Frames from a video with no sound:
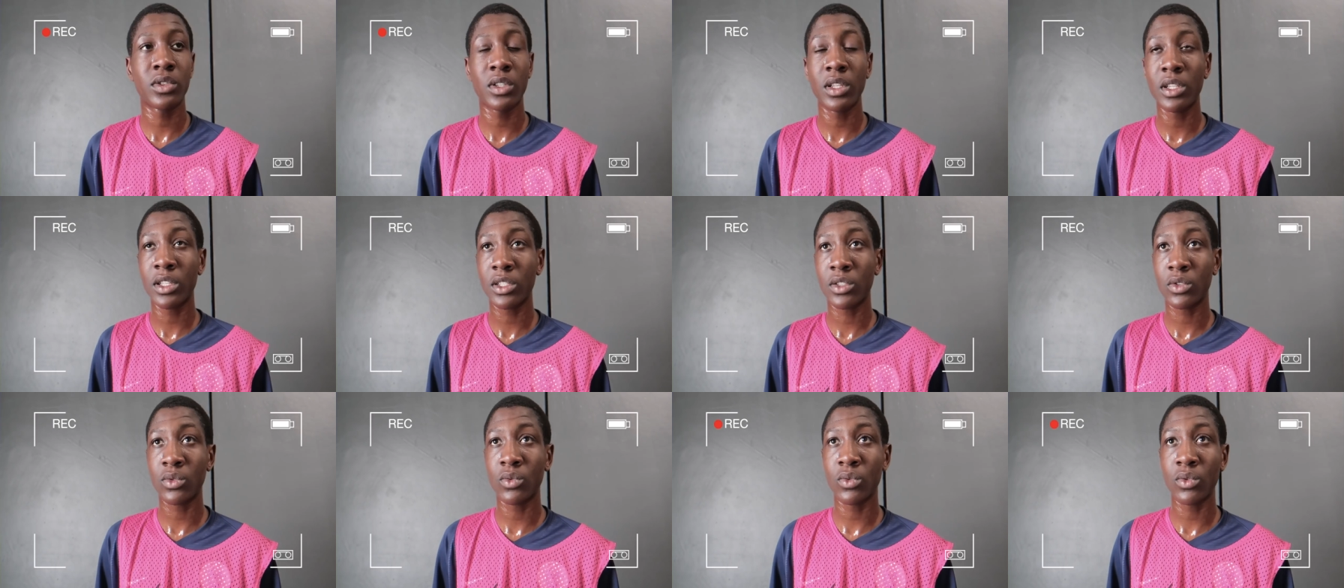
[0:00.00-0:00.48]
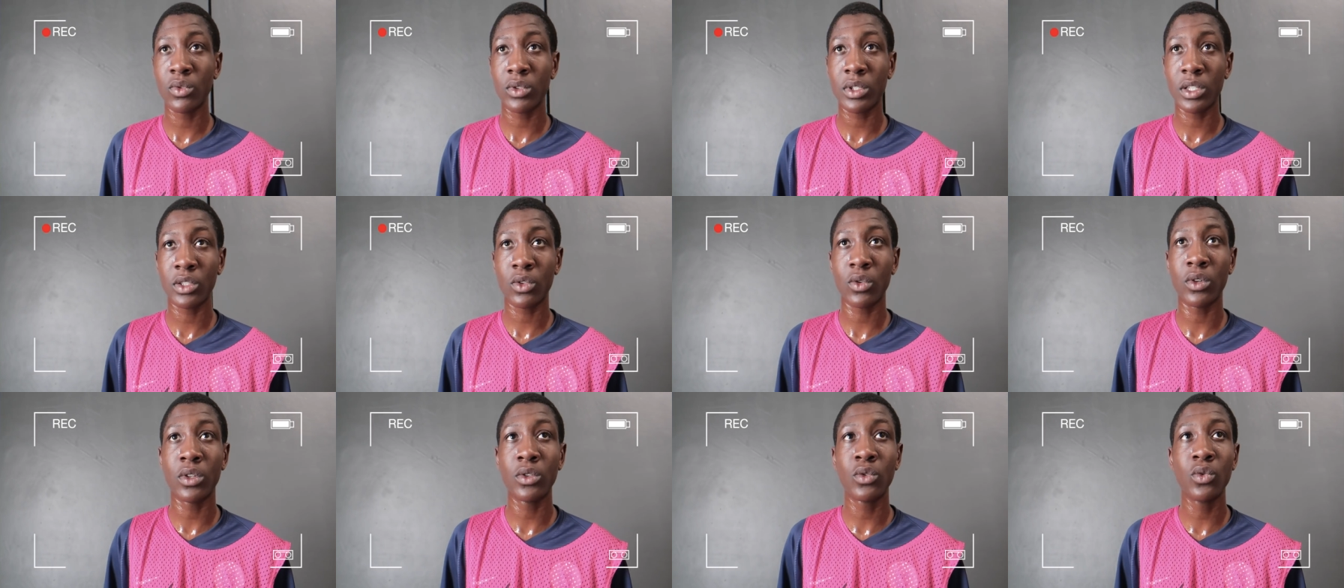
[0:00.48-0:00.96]
sélection
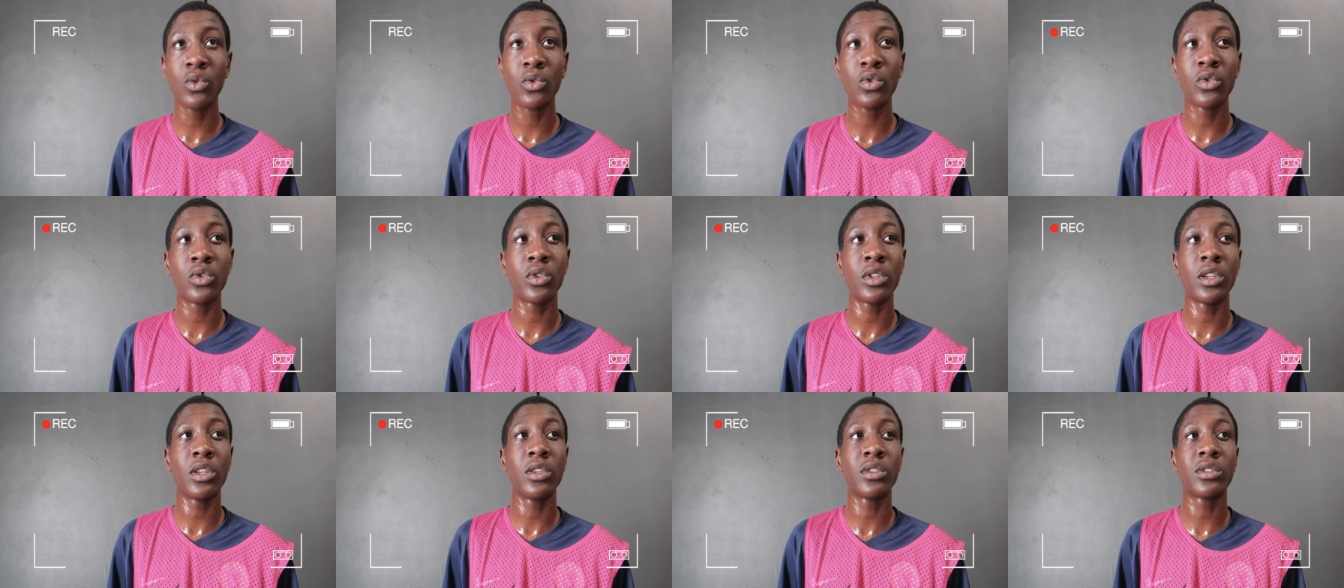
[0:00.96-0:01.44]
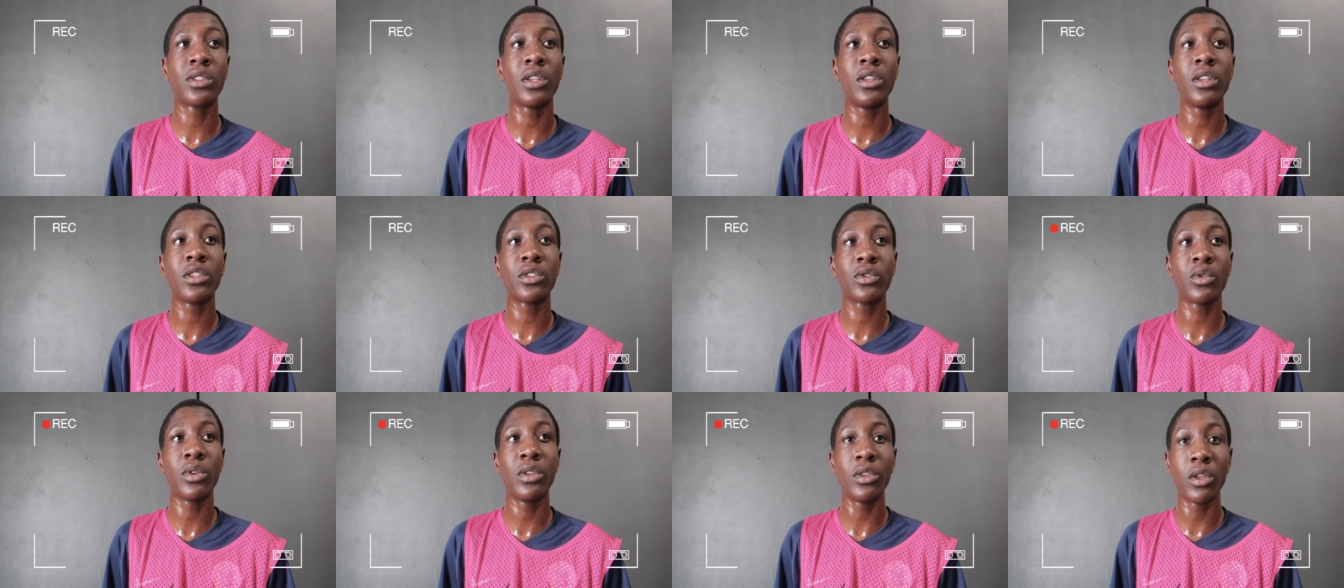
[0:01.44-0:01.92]
92 en
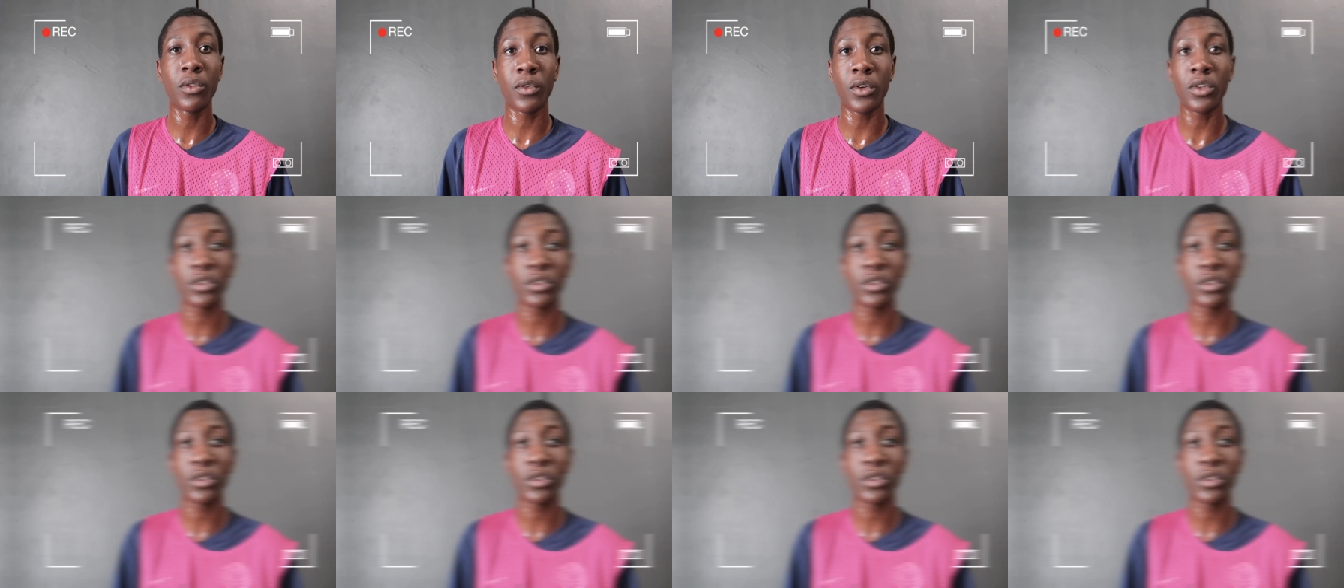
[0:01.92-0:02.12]
sélection